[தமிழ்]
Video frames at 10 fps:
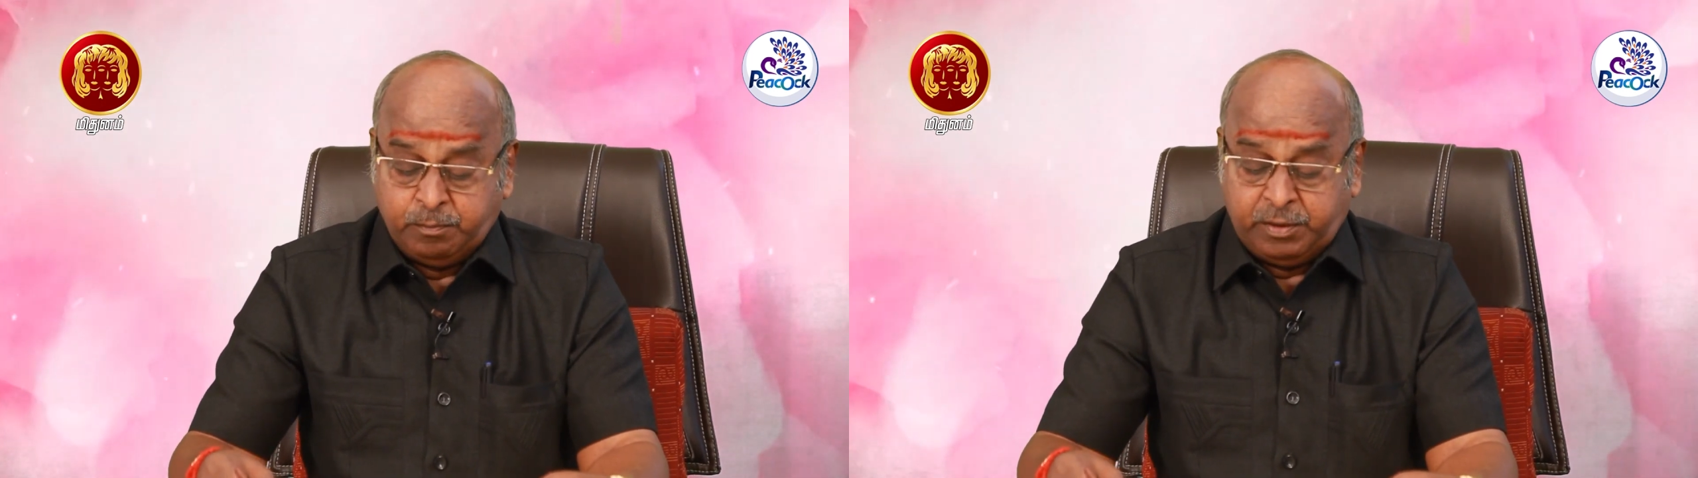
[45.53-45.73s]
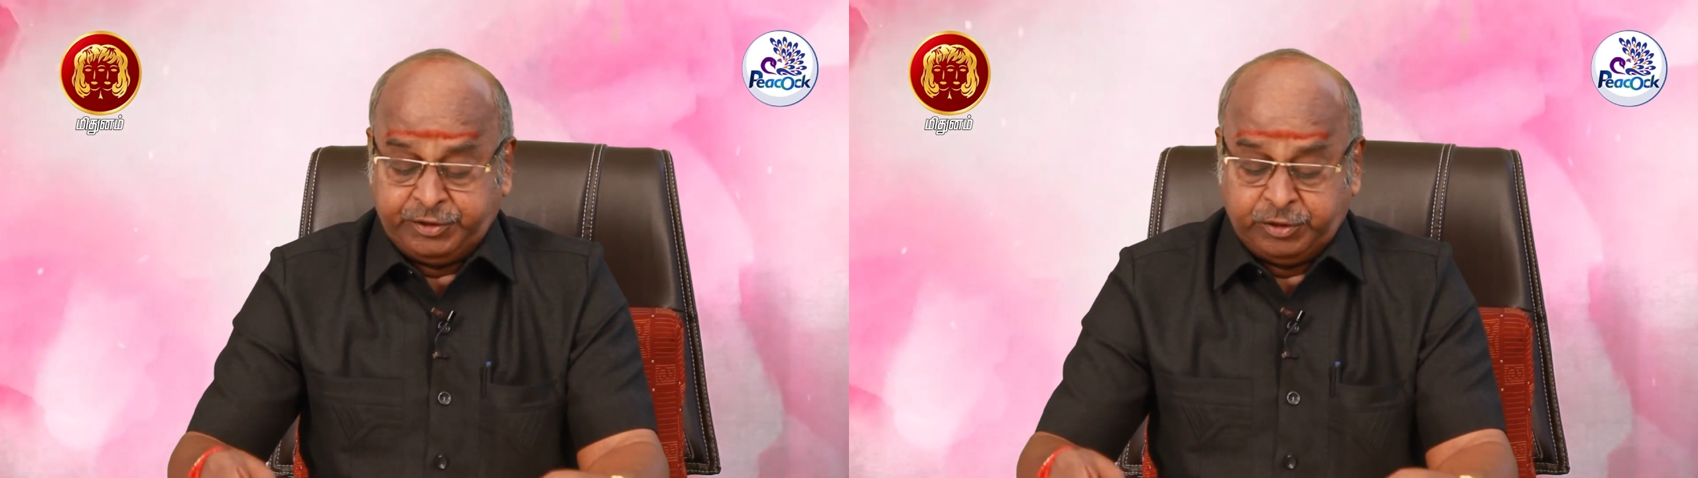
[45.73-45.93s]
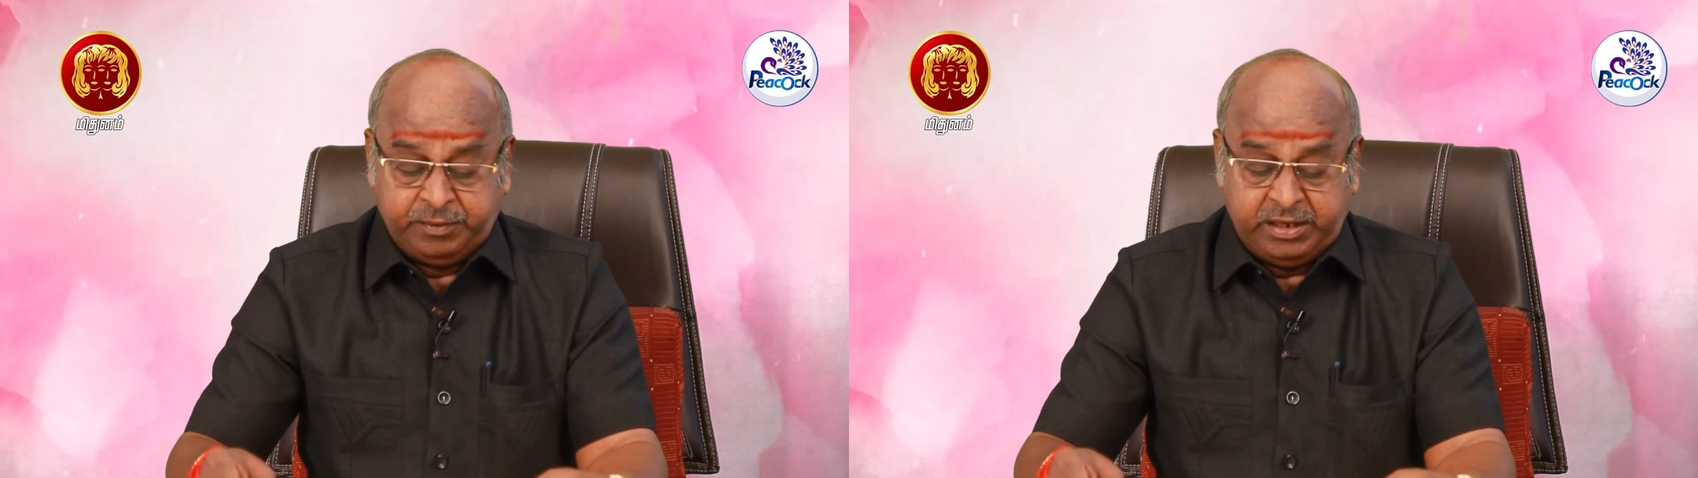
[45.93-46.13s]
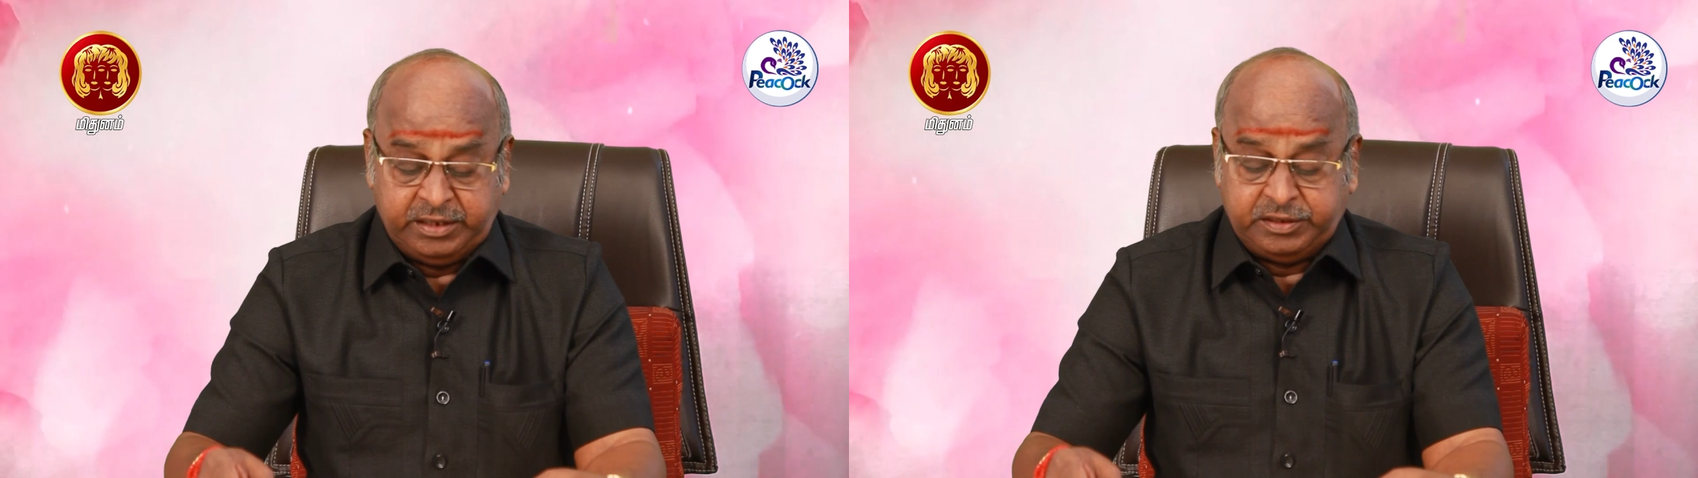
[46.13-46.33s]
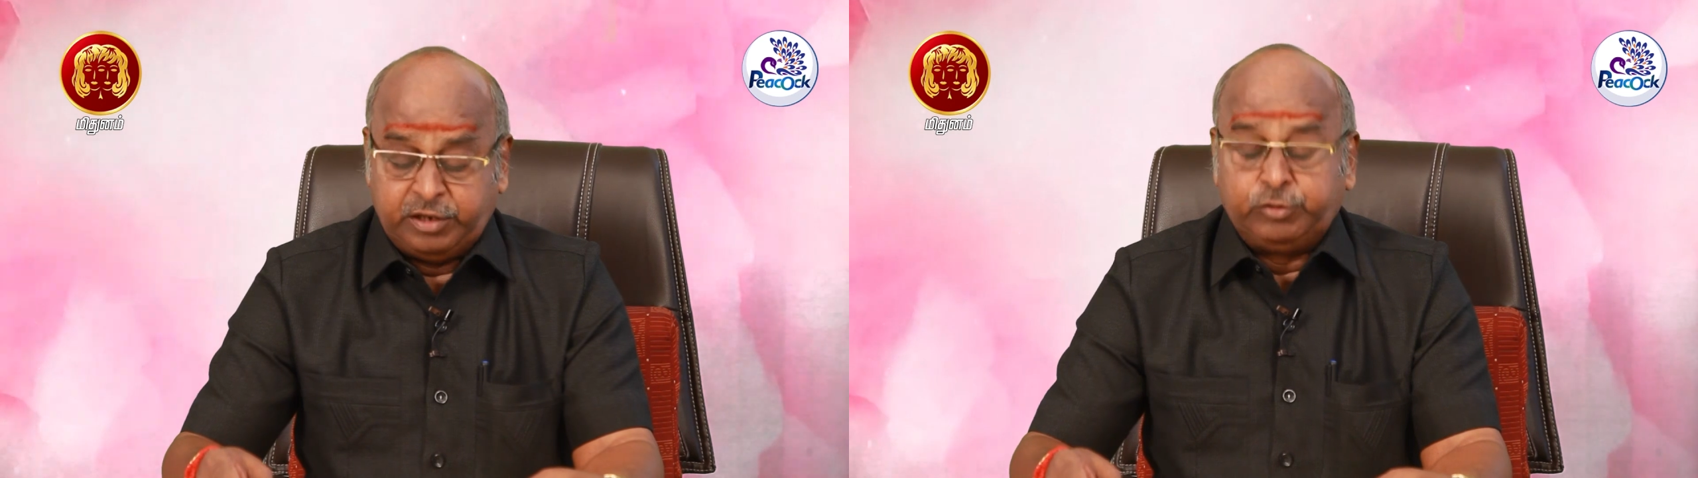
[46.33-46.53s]
மற்றும்
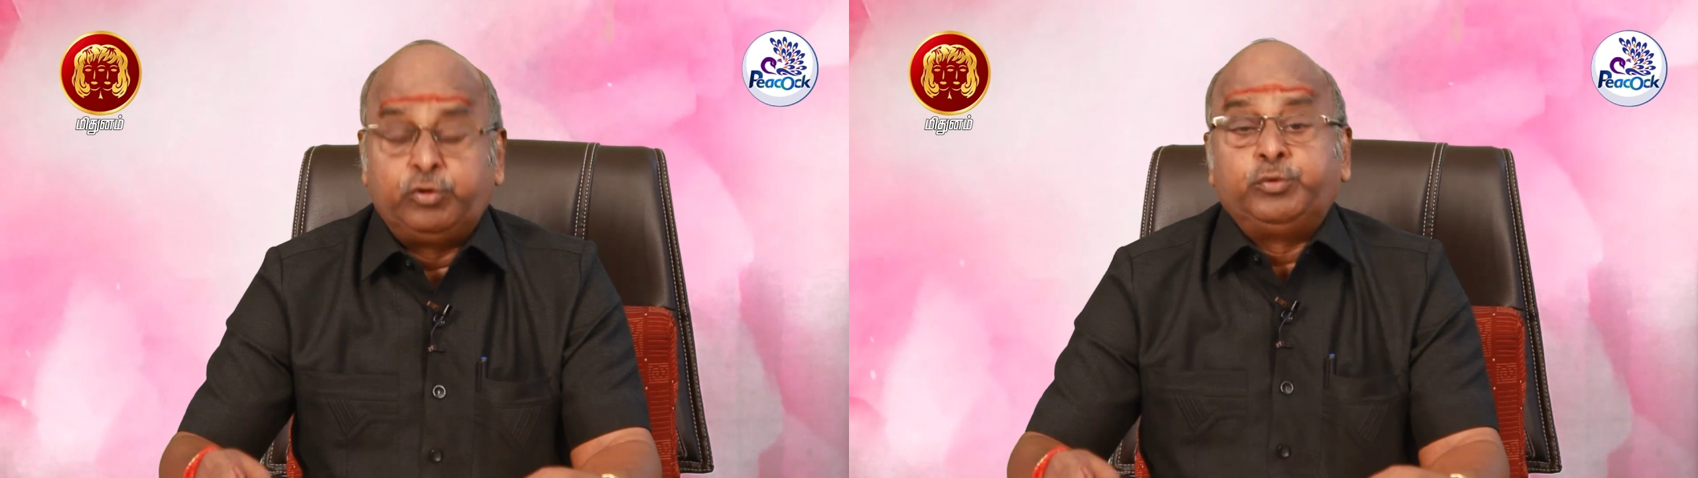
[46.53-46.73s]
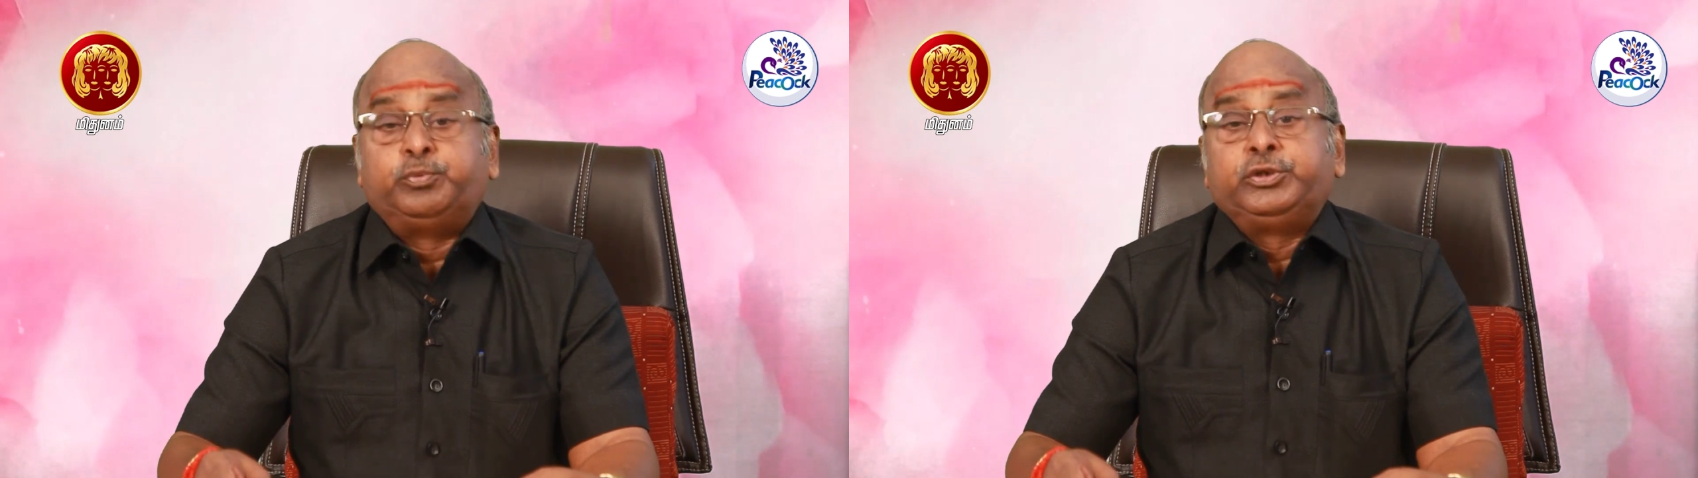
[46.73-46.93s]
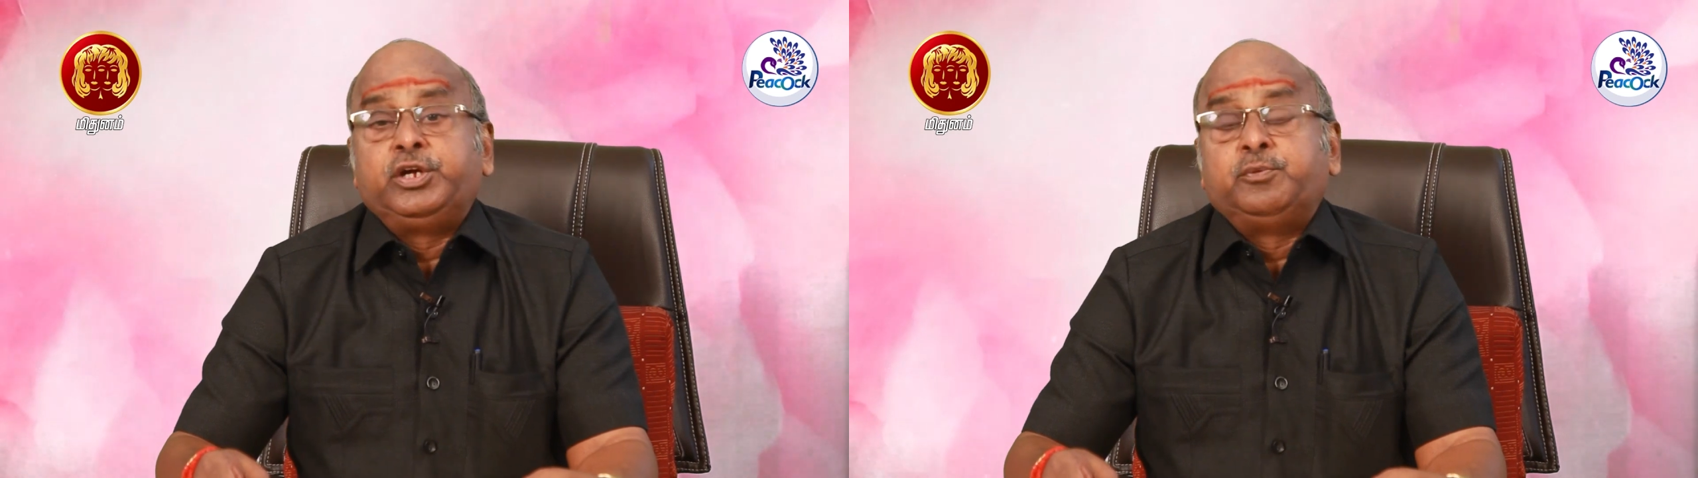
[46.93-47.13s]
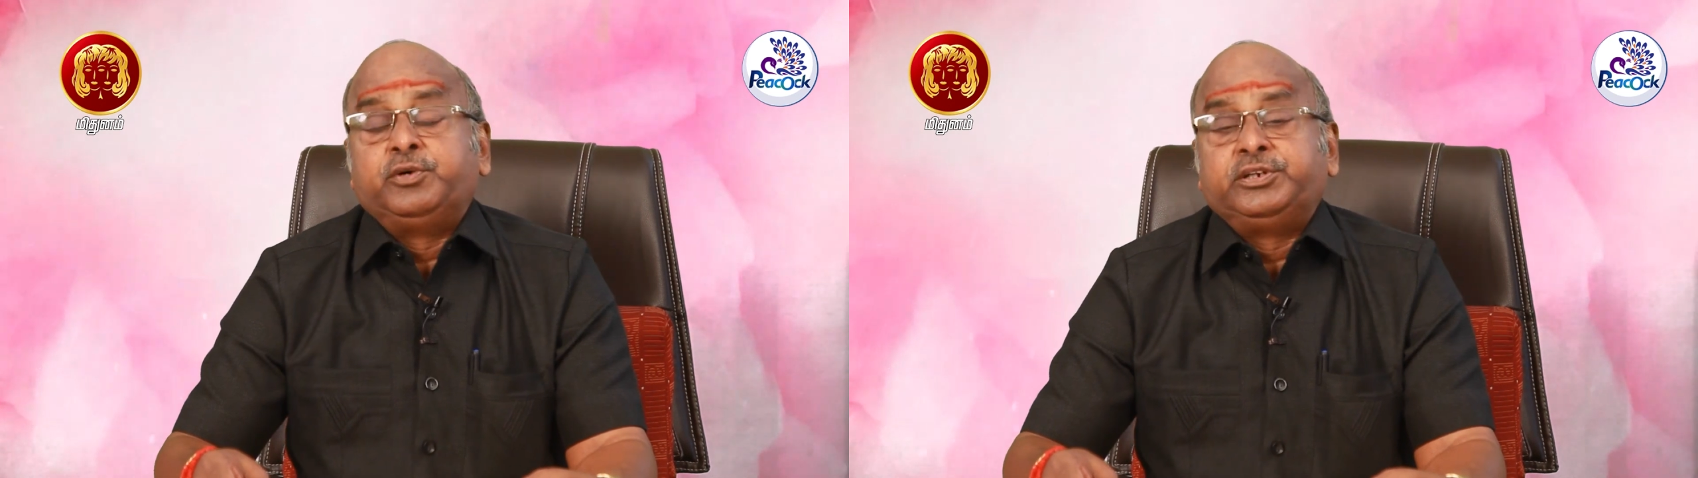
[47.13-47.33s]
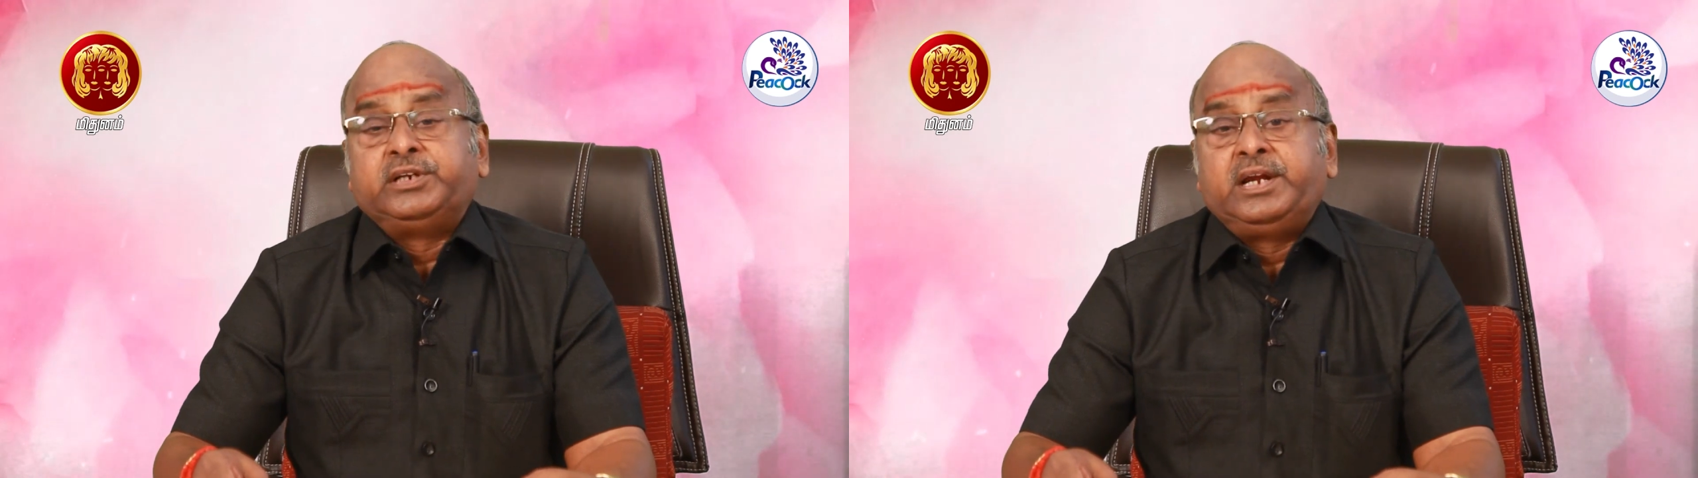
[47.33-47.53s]
ஏதாவது ஒரு புதிய
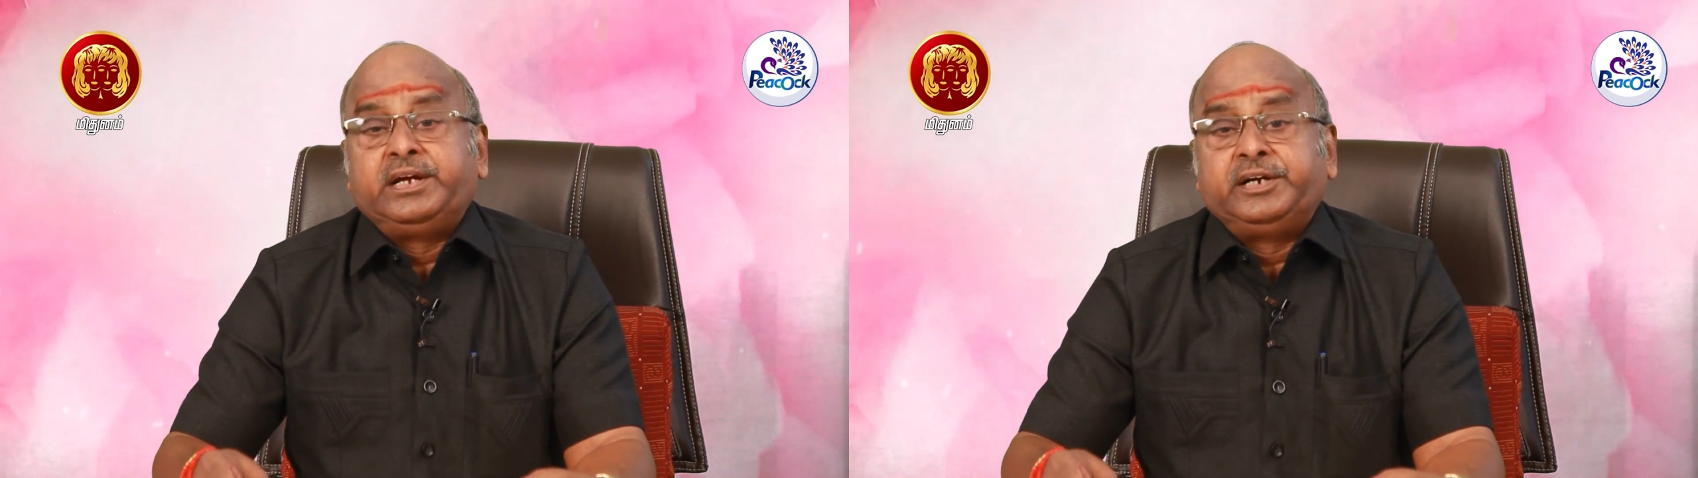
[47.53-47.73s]
முயற்சியில்